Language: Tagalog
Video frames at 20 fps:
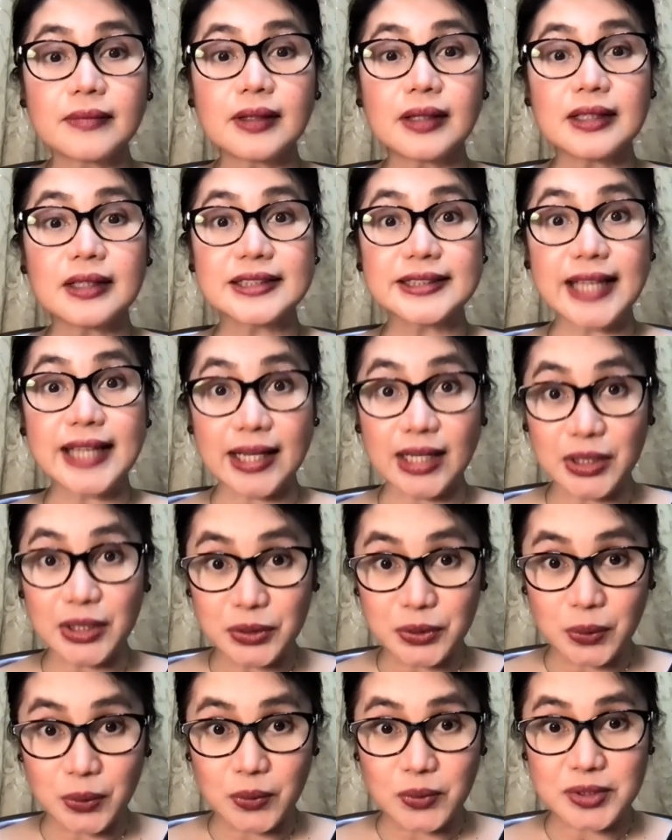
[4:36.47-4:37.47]
second
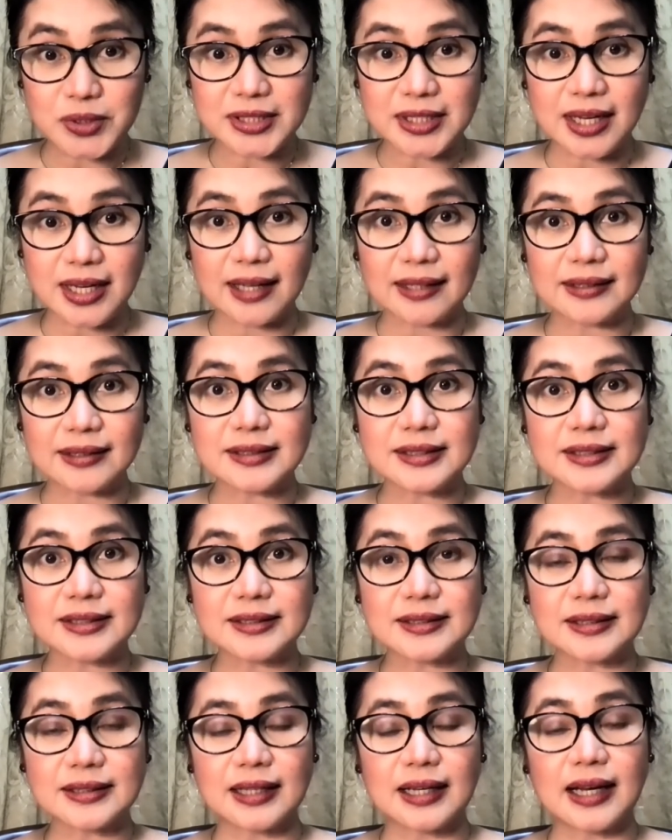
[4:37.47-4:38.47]
dose at
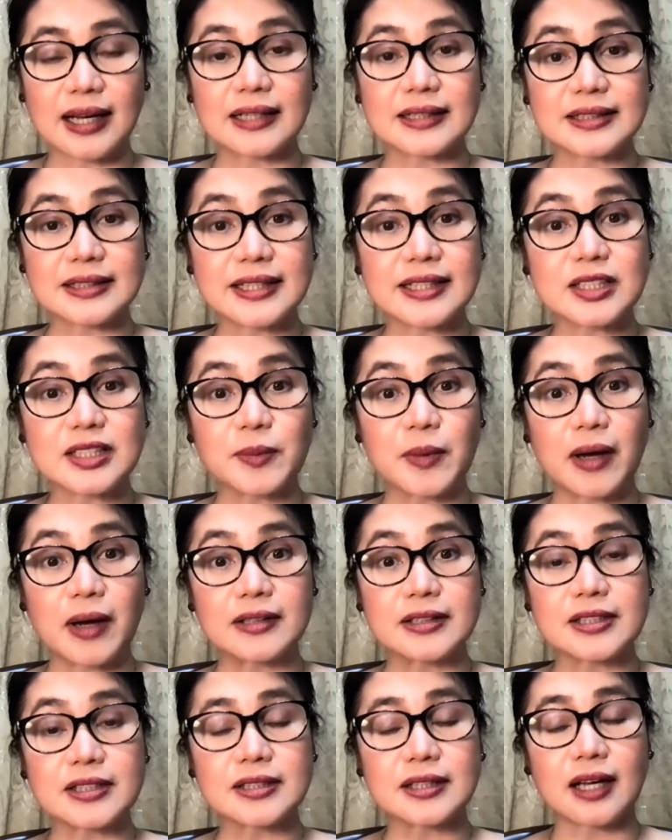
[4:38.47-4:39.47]
6 months,